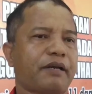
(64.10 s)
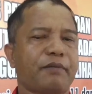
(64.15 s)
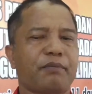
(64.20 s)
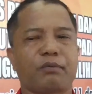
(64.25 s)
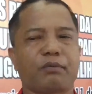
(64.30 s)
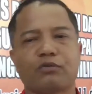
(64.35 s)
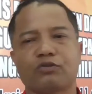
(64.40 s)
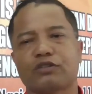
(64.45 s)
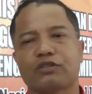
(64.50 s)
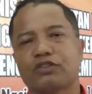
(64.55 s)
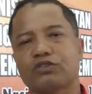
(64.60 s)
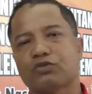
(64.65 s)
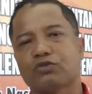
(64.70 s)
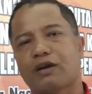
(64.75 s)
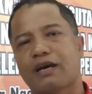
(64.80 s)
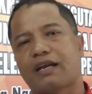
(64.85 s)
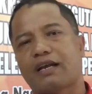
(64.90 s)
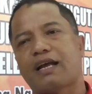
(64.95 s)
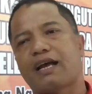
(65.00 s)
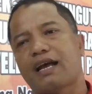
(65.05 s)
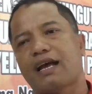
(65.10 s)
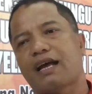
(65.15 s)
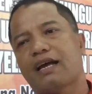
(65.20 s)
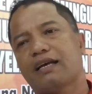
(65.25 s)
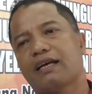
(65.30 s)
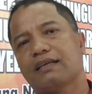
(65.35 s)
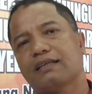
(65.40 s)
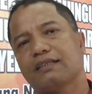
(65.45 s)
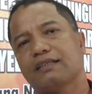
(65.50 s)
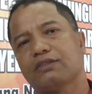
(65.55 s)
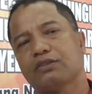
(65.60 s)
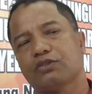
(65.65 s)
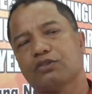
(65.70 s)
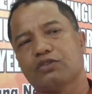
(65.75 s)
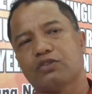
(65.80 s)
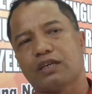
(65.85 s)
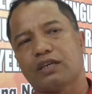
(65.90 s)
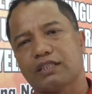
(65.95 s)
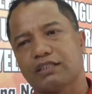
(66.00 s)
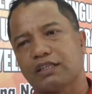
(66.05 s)
pemungutan suara itu
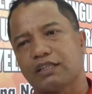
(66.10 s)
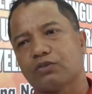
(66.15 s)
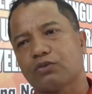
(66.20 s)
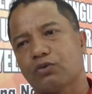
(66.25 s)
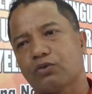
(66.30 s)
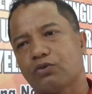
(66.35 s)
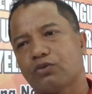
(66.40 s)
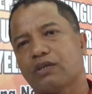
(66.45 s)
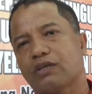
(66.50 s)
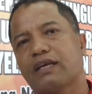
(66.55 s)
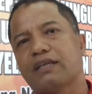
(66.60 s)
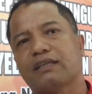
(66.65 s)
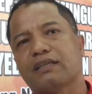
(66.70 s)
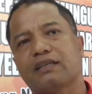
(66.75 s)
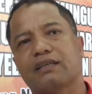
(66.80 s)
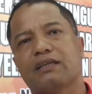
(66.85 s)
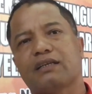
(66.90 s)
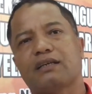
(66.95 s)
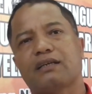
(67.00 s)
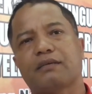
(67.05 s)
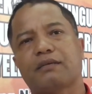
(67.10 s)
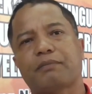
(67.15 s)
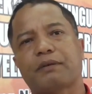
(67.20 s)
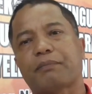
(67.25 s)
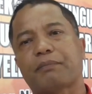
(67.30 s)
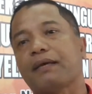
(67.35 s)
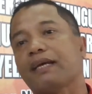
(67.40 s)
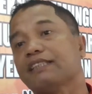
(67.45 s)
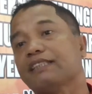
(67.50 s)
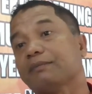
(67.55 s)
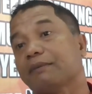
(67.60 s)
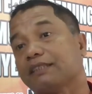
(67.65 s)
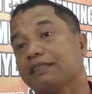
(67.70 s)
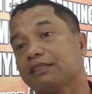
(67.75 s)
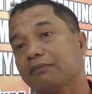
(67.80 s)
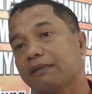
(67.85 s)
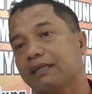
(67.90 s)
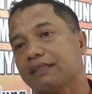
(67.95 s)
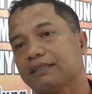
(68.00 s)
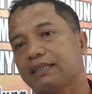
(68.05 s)
sudah kita turunkan ke BPS
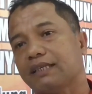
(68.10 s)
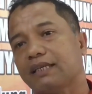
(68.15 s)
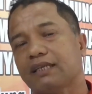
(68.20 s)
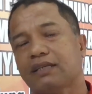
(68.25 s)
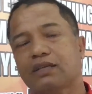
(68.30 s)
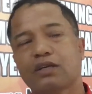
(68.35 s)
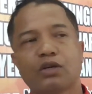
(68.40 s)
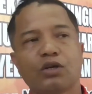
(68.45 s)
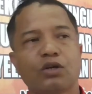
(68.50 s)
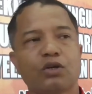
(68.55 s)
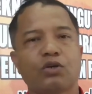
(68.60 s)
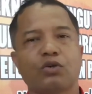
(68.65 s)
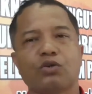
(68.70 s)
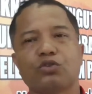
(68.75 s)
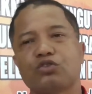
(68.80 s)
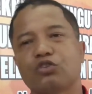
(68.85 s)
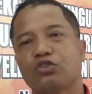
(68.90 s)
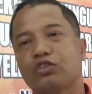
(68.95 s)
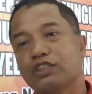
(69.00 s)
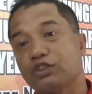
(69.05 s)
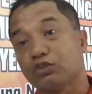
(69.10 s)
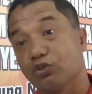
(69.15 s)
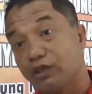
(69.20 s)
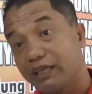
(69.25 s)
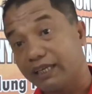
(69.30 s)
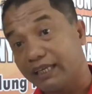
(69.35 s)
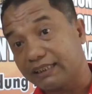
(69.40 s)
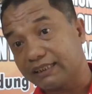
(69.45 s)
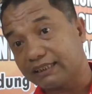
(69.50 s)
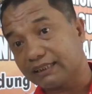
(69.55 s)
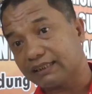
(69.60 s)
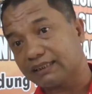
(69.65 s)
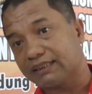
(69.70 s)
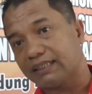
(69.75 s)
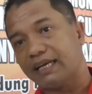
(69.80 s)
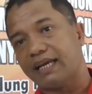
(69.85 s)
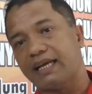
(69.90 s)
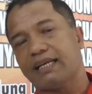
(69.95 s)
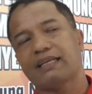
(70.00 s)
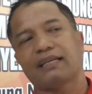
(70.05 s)
masing-masing untuk ditulis
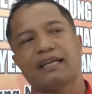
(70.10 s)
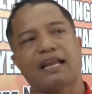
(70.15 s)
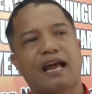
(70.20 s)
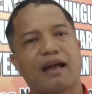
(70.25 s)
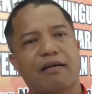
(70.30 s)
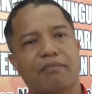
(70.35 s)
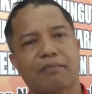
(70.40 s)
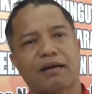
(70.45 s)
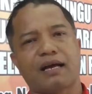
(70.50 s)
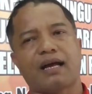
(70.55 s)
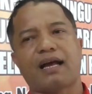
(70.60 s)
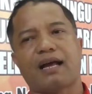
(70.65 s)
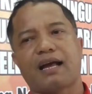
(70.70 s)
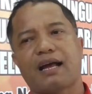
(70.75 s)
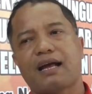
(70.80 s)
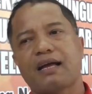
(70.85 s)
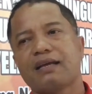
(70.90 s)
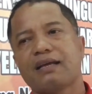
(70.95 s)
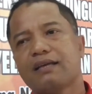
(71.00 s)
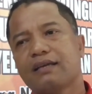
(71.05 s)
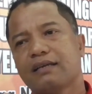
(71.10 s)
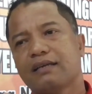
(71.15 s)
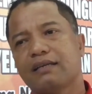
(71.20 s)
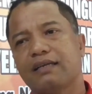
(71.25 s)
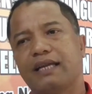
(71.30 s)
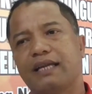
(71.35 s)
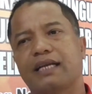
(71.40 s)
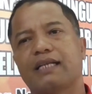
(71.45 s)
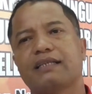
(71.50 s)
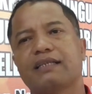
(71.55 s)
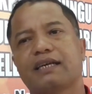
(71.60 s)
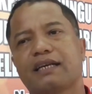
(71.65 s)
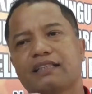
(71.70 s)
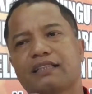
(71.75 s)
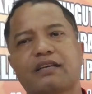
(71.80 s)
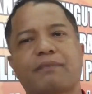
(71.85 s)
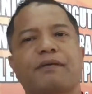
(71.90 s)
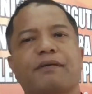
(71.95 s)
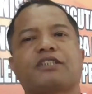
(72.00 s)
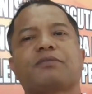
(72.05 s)
ya nama Niknya
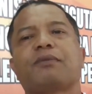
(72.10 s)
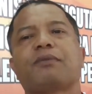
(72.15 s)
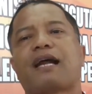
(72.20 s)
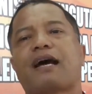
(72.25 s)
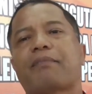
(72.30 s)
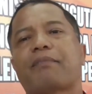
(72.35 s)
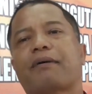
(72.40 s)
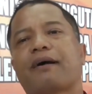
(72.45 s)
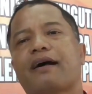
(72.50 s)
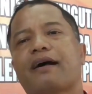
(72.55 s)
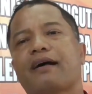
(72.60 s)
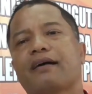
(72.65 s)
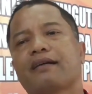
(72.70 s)
TPS berapa